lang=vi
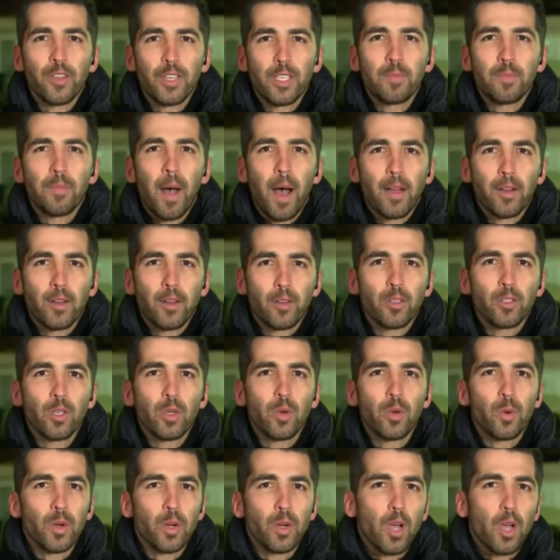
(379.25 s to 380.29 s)
ra thôi
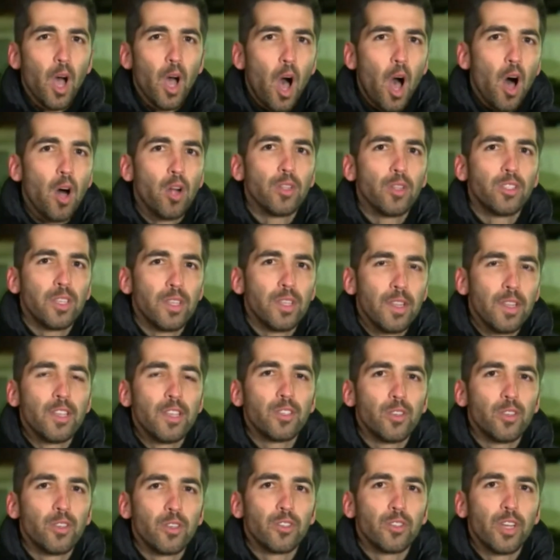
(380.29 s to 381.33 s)
yeah. Dạ. cho
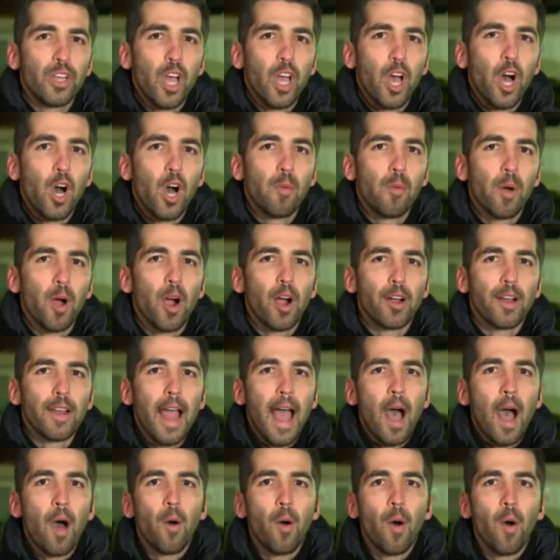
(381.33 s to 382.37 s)
đến khi
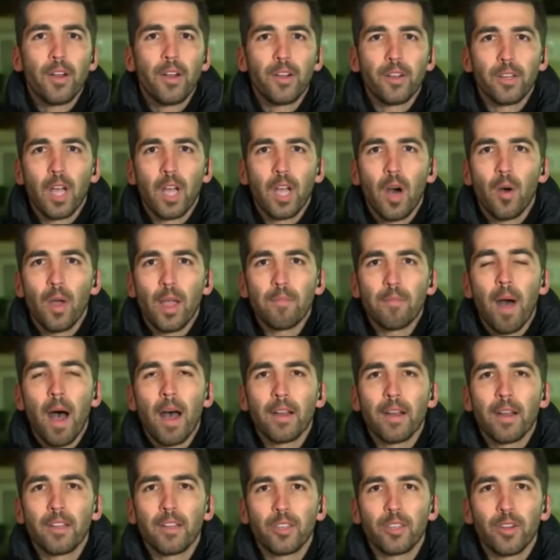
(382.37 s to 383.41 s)
họ
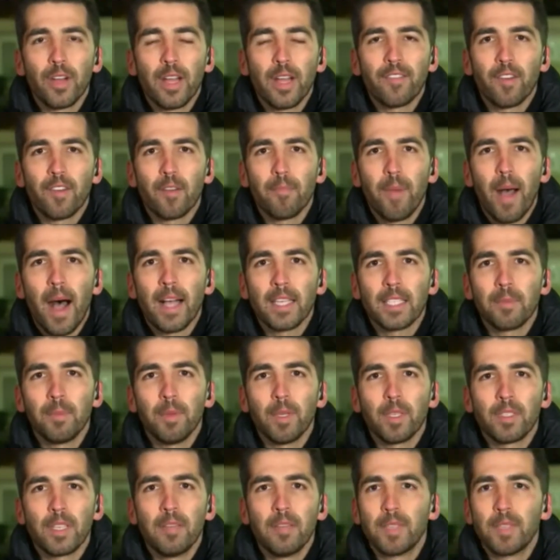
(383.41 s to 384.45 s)
bắt đầu có
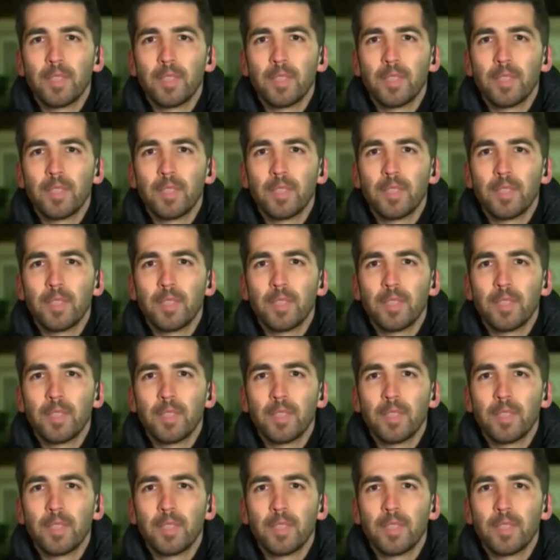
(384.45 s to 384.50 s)
triệu chứng